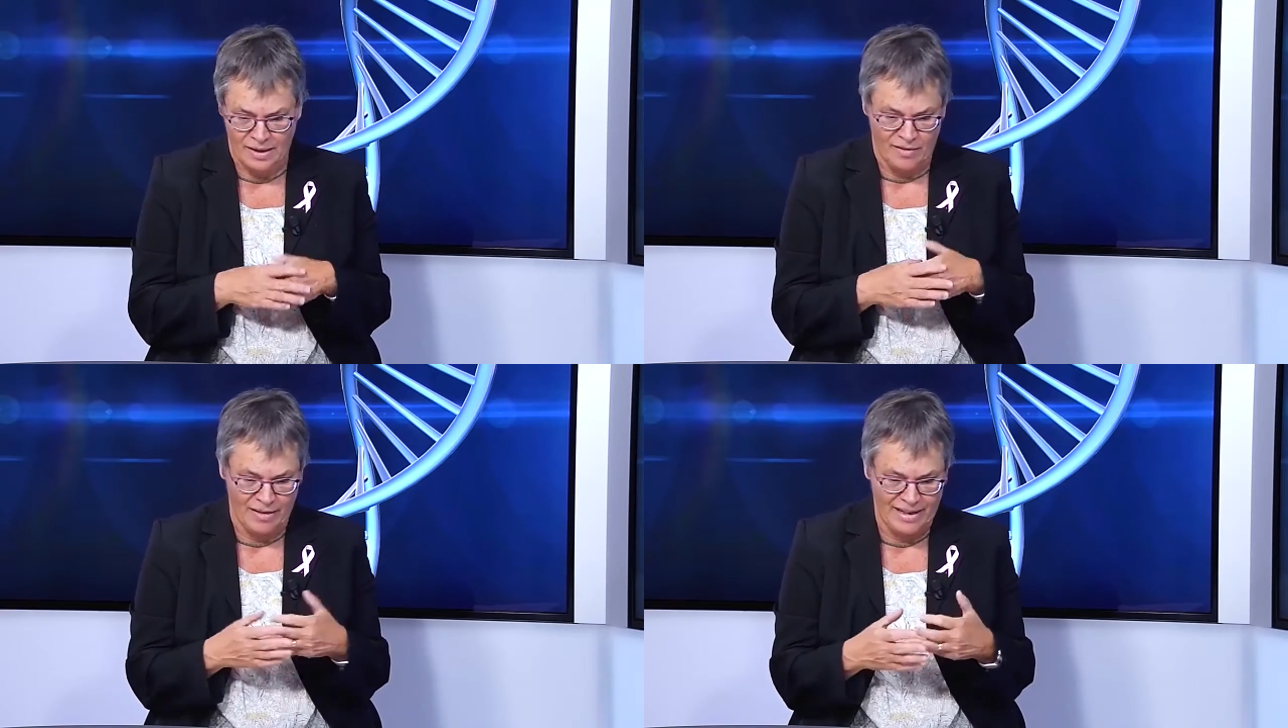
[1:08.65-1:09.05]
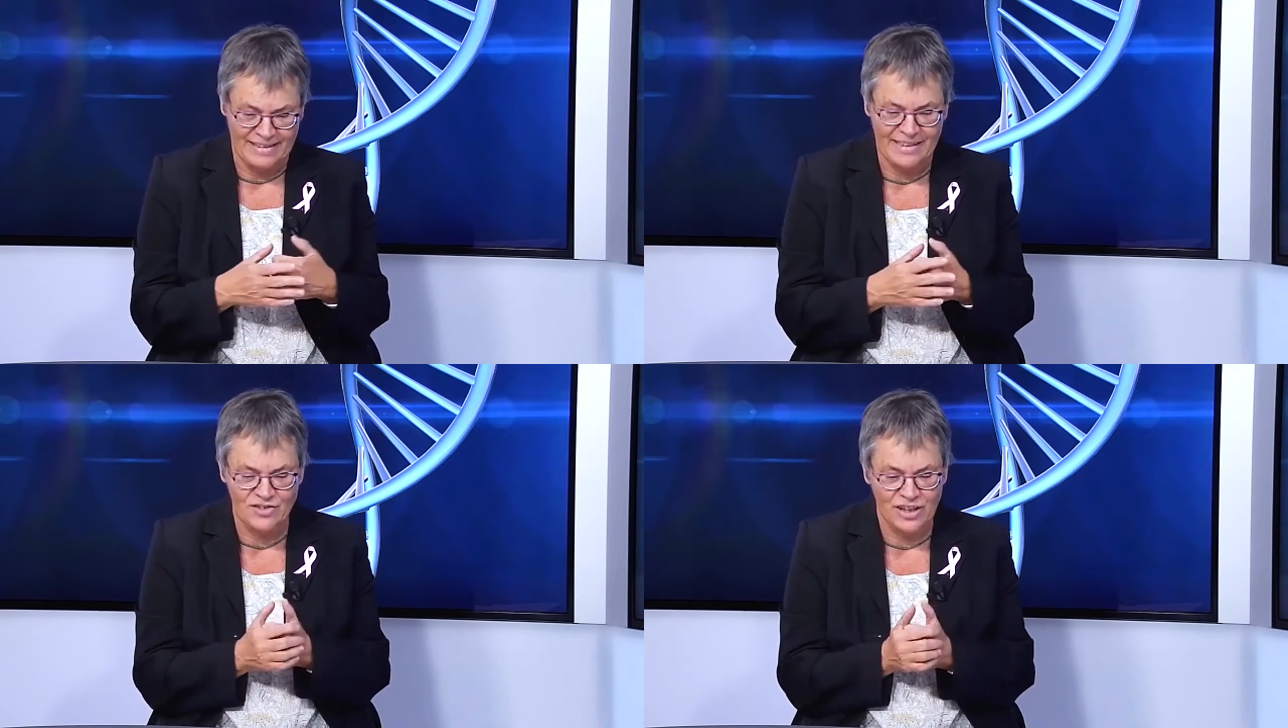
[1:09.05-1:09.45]
euh, les
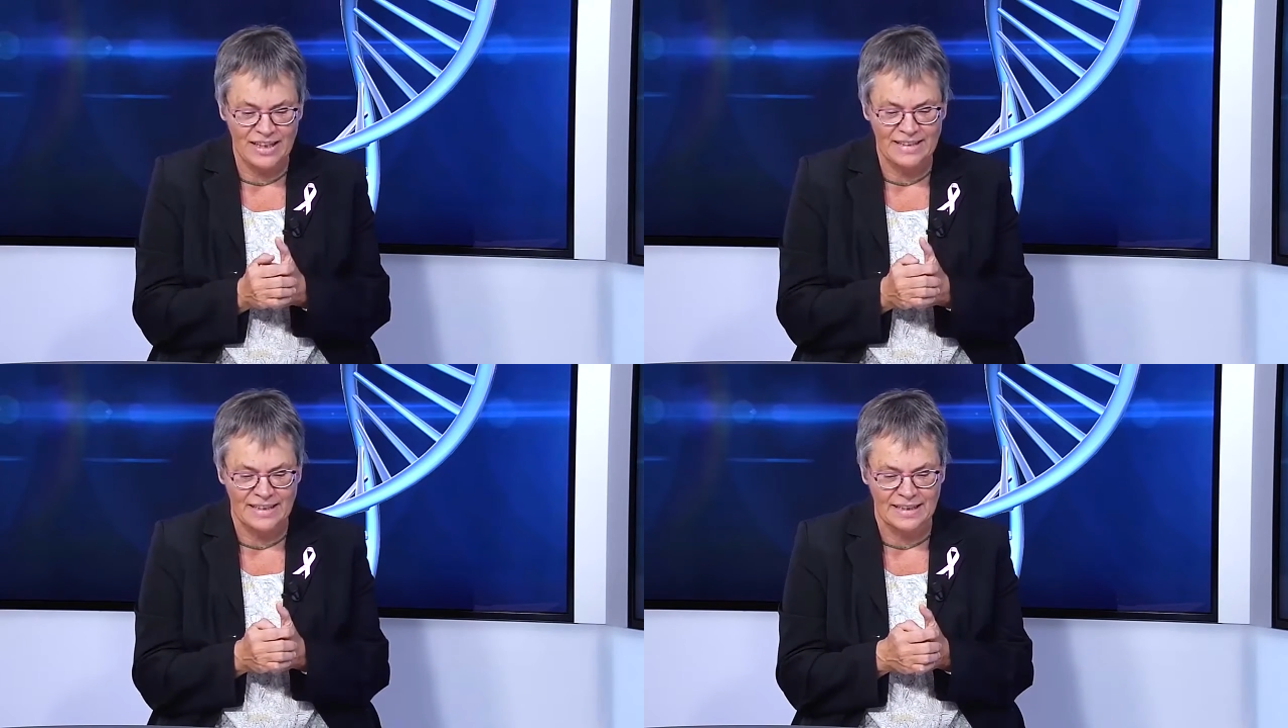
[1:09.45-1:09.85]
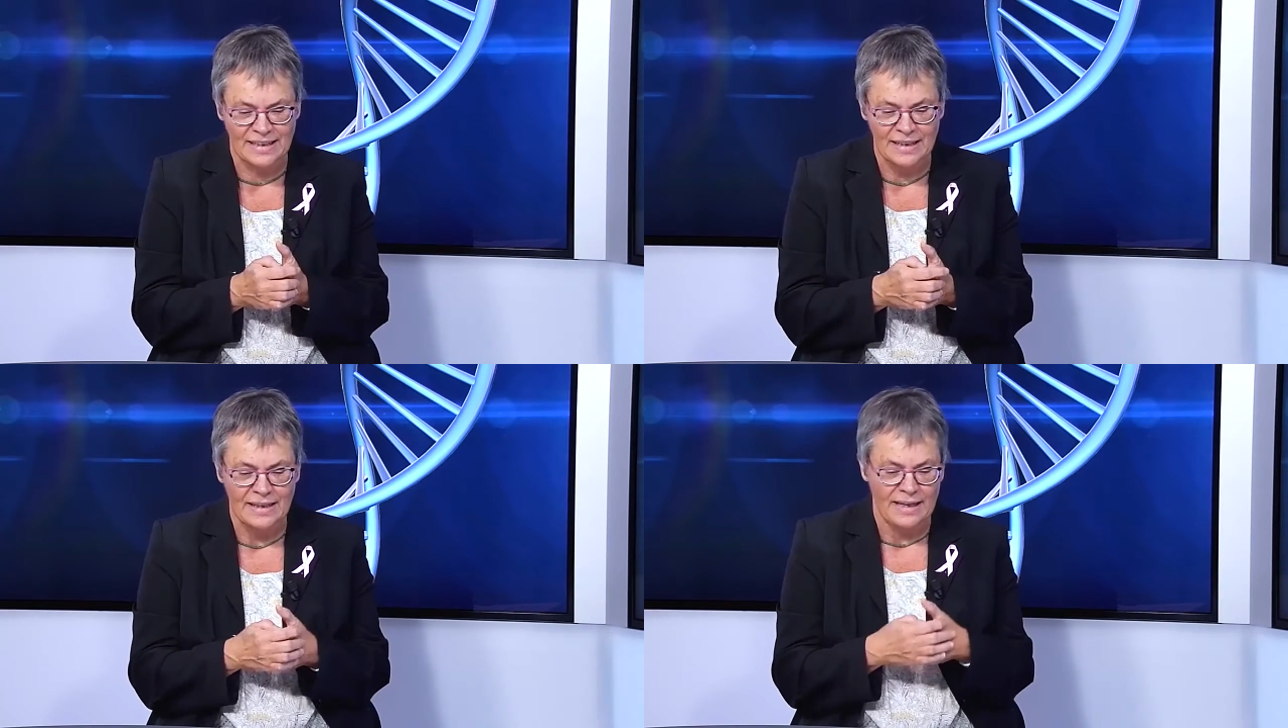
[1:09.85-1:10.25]
tests
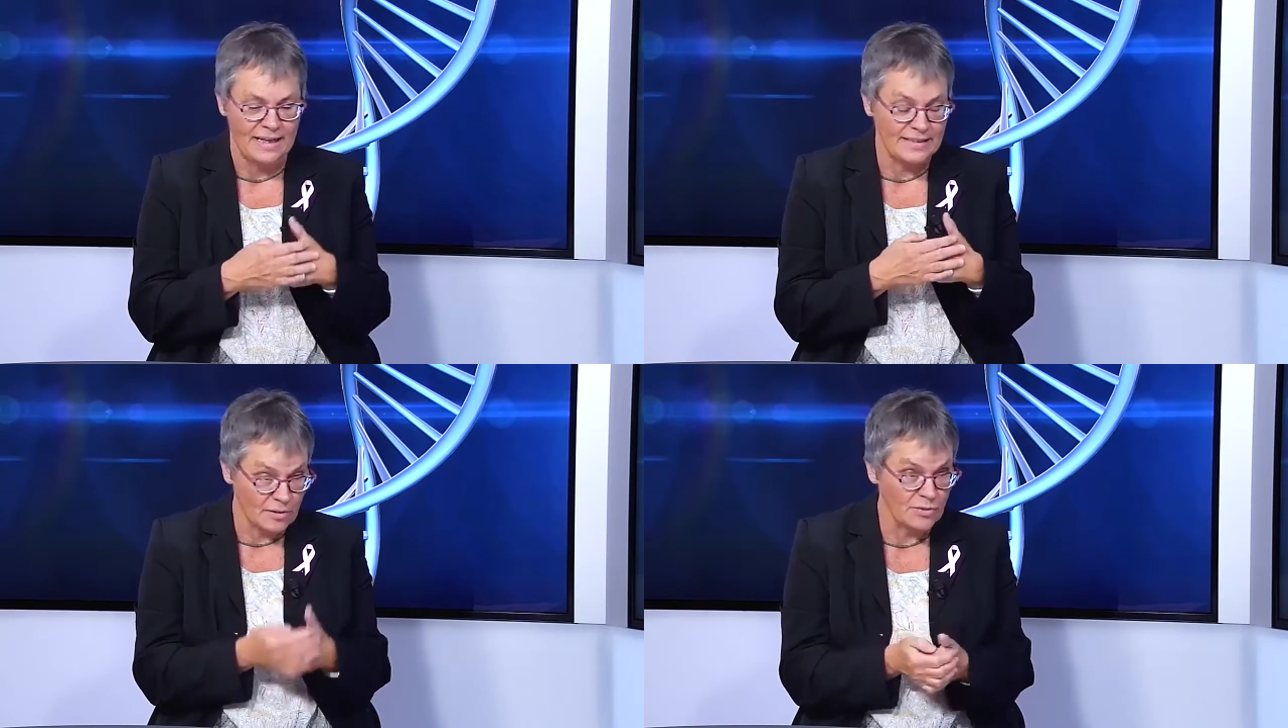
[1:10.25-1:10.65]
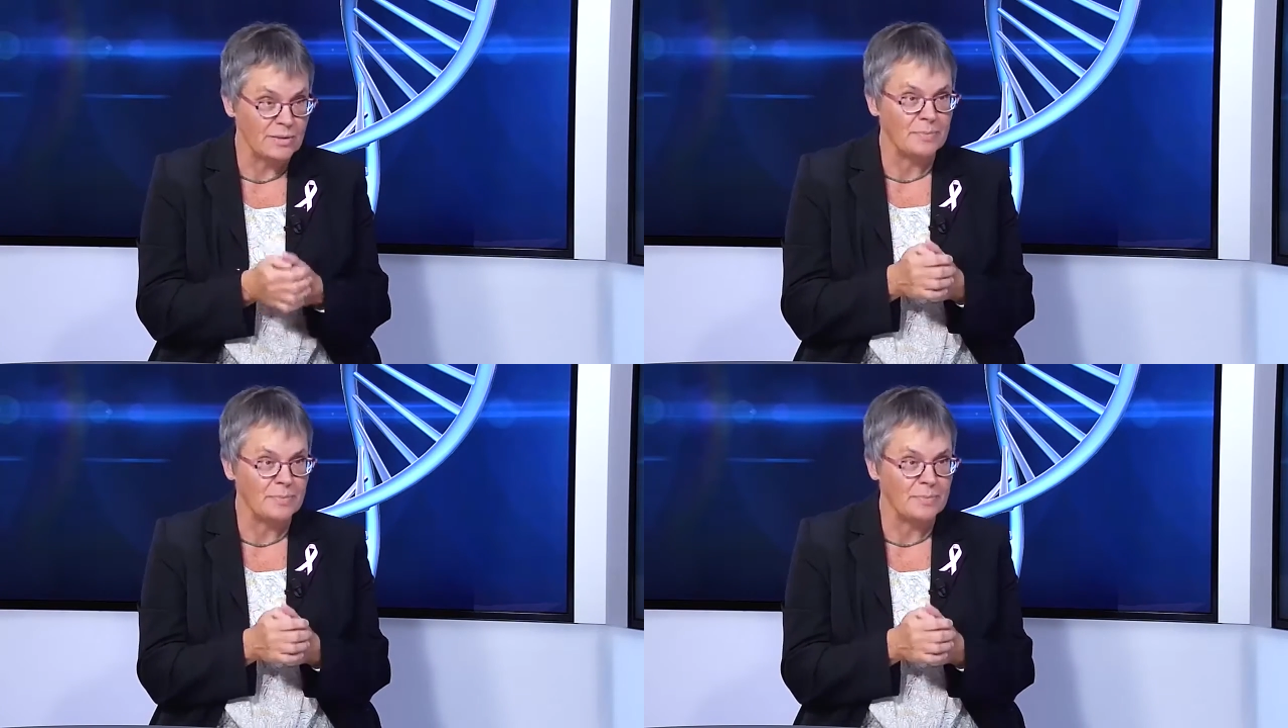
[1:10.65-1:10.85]
génétiques. Elle s'est aussi